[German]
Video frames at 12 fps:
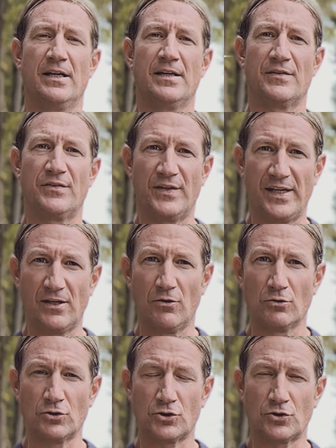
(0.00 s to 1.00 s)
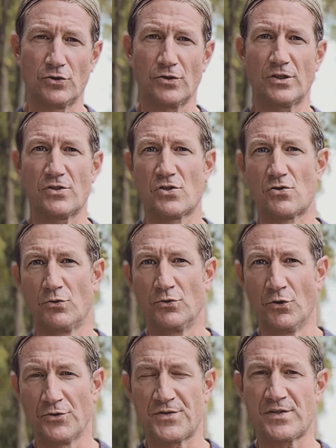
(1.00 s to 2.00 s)
Seegrundstück zu
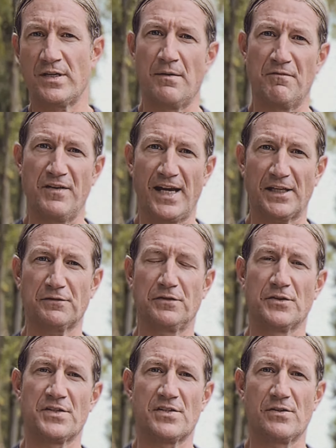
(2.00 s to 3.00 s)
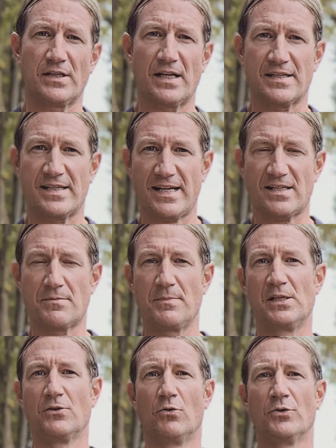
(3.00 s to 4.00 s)
nutzen im Wert von circa 6
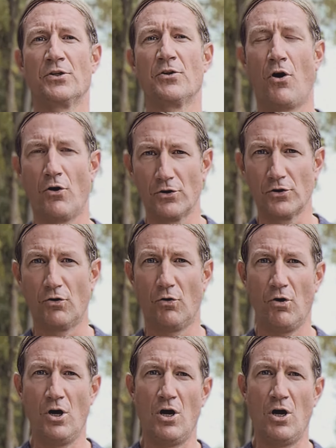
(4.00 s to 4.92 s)
Millionen Euro,